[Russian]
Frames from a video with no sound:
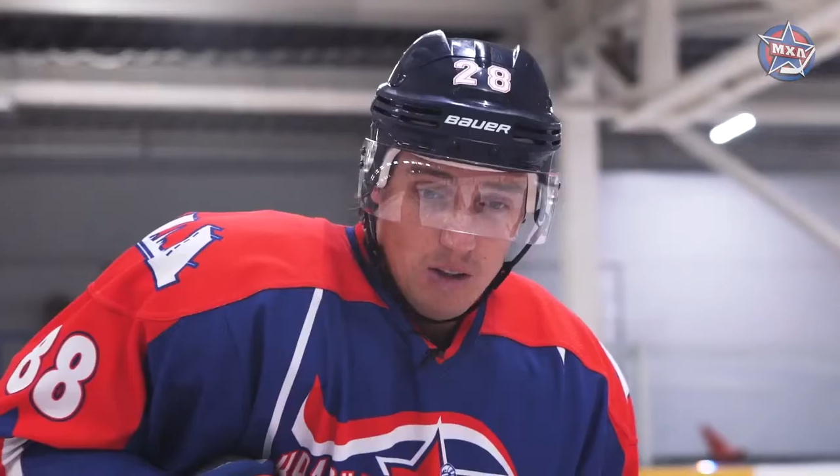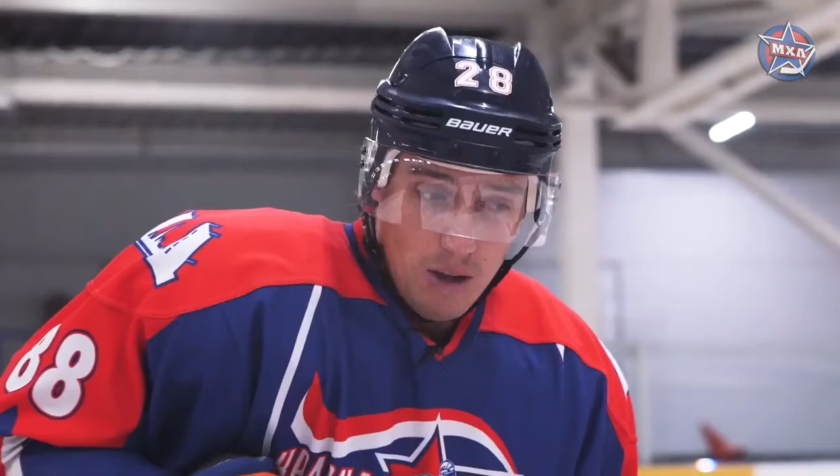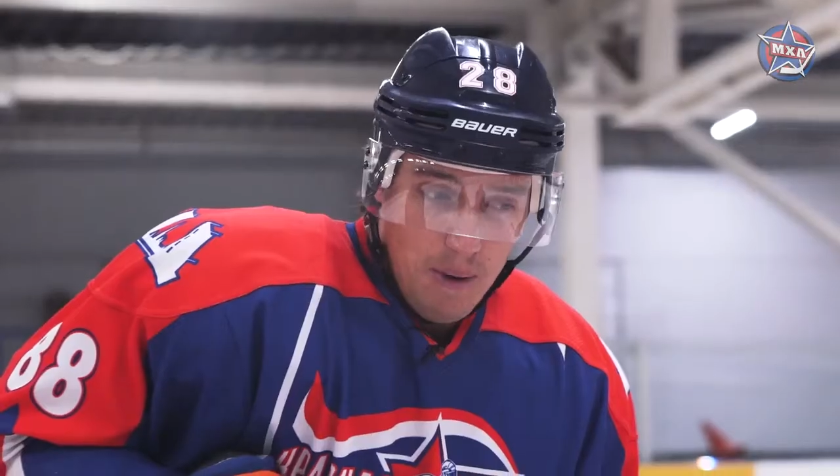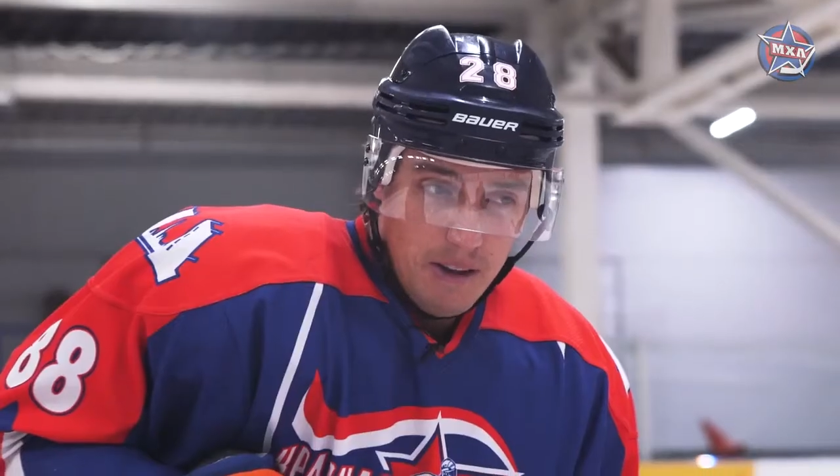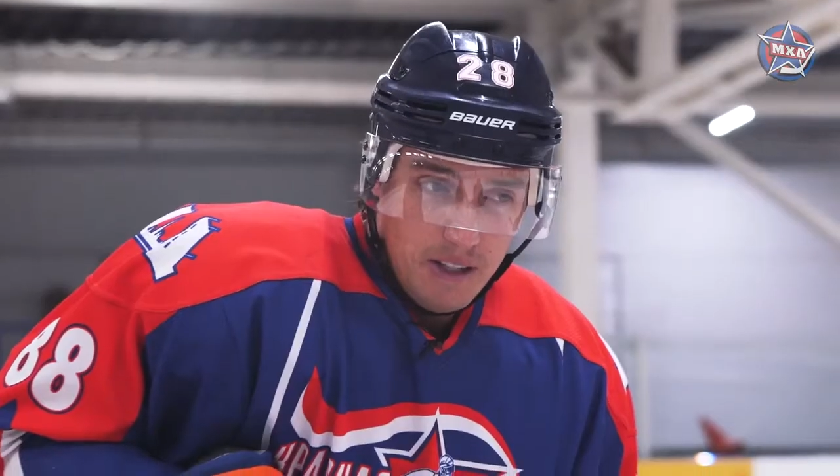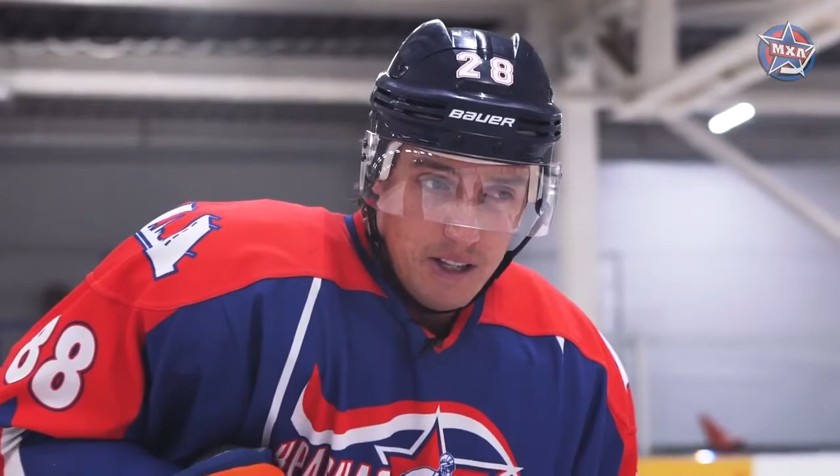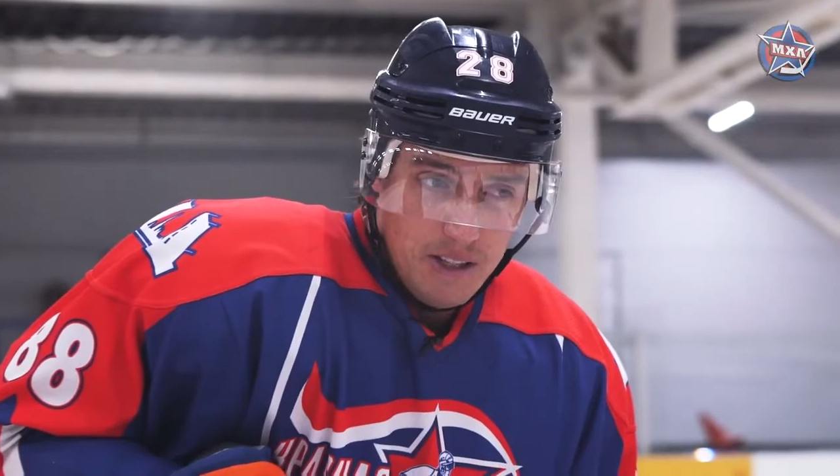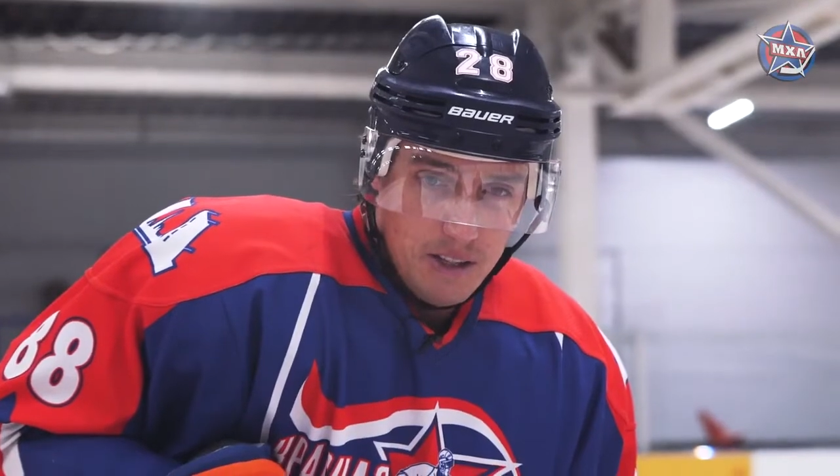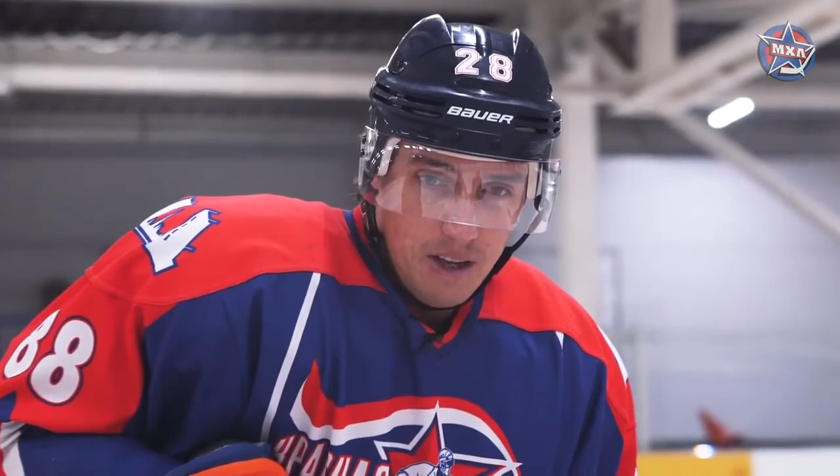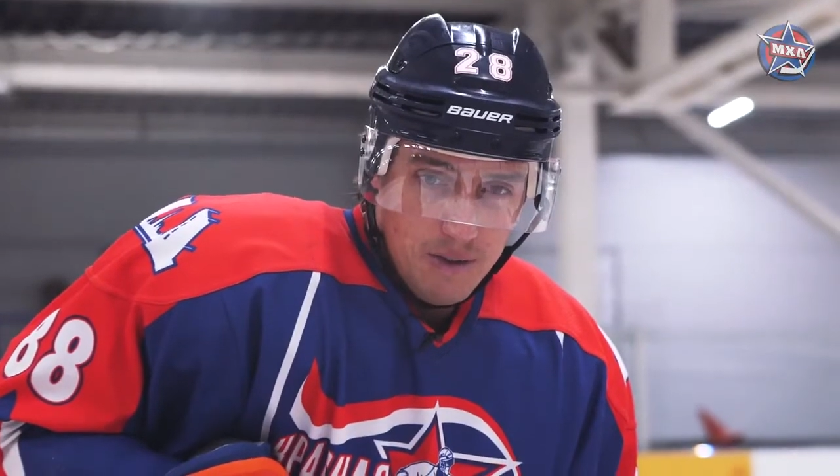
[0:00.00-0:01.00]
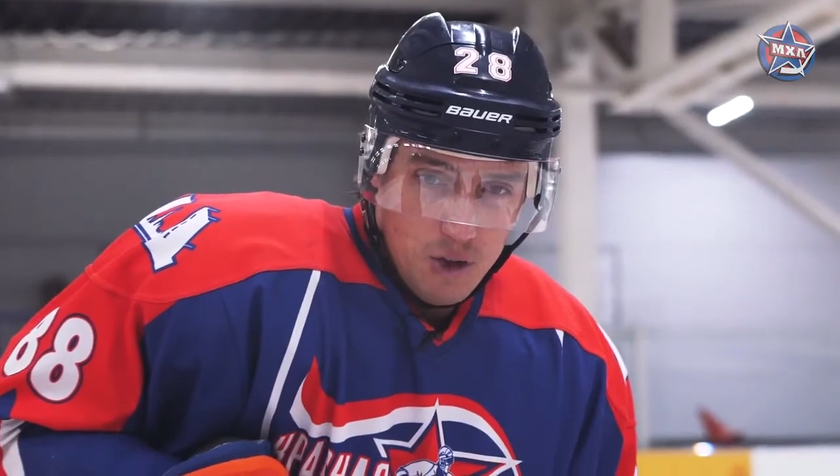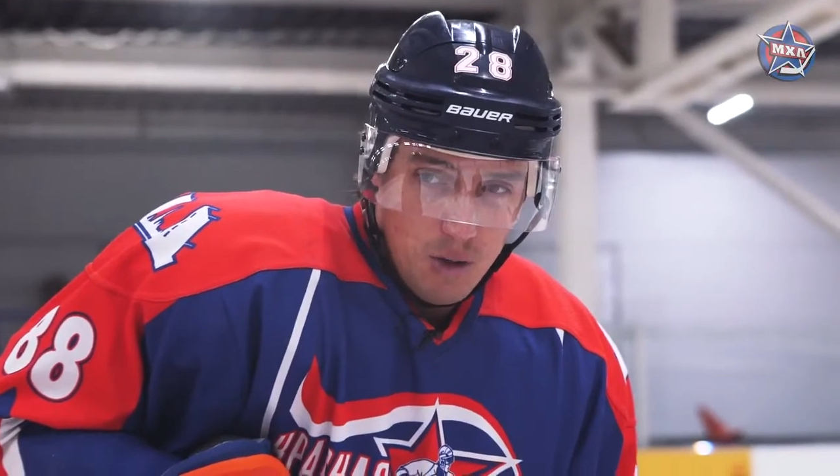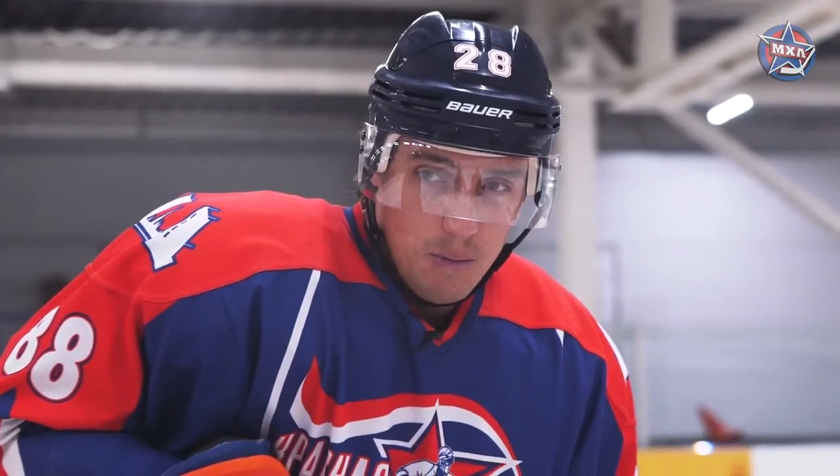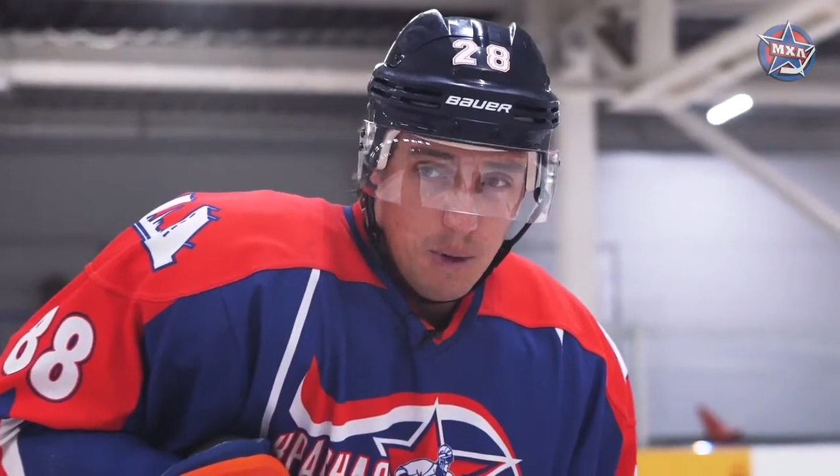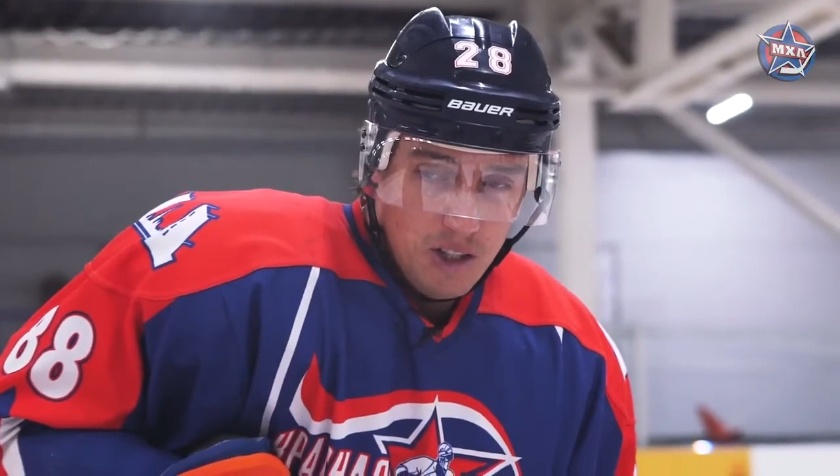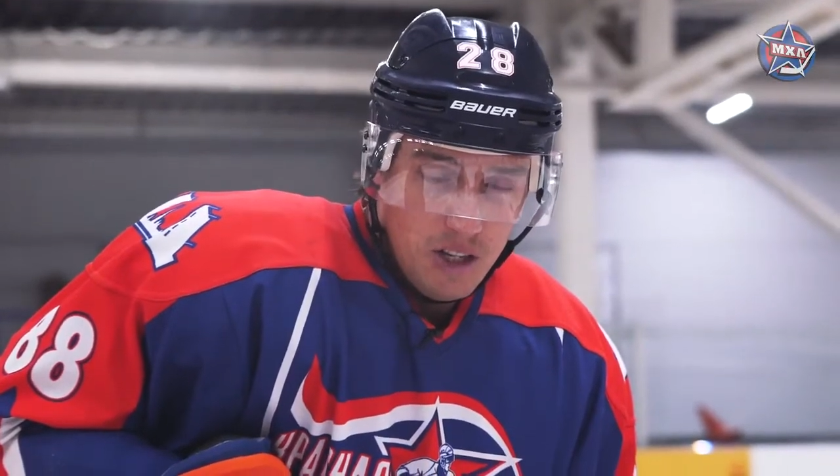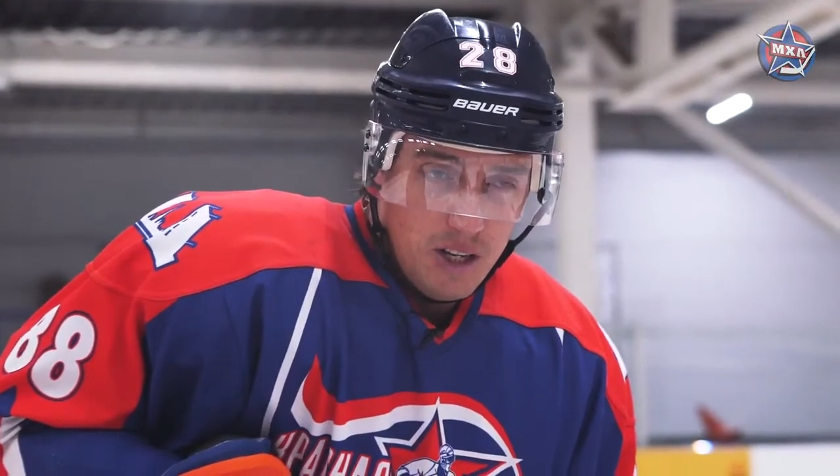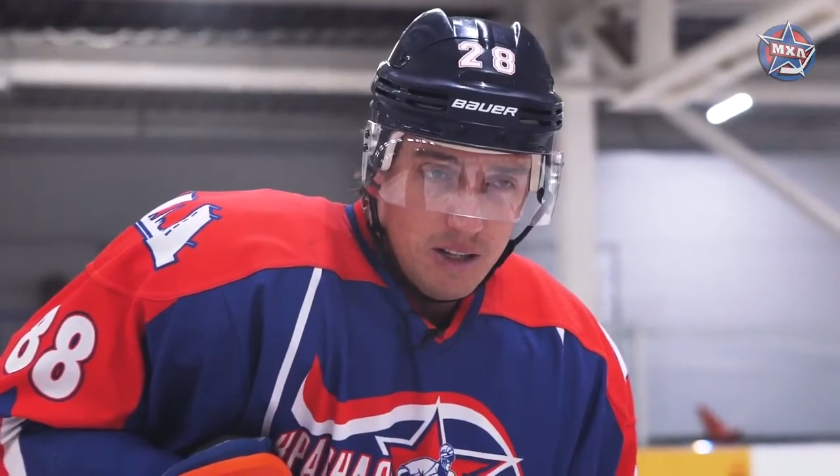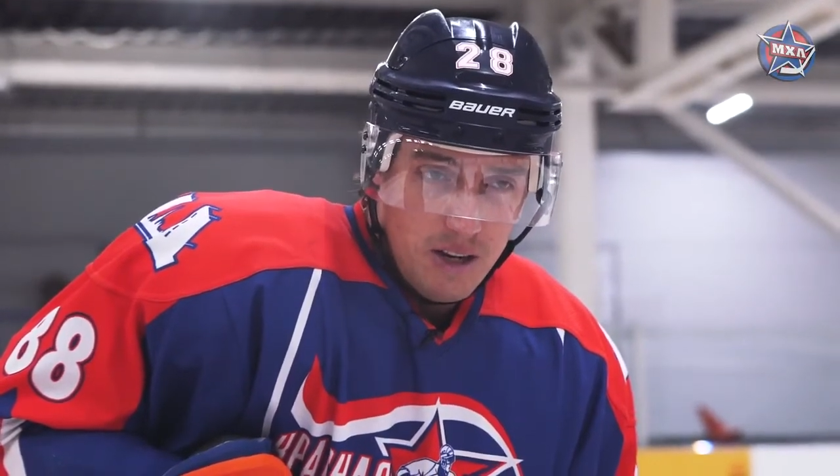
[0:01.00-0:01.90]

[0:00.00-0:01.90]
Добавить есть всегда, в чем упражнение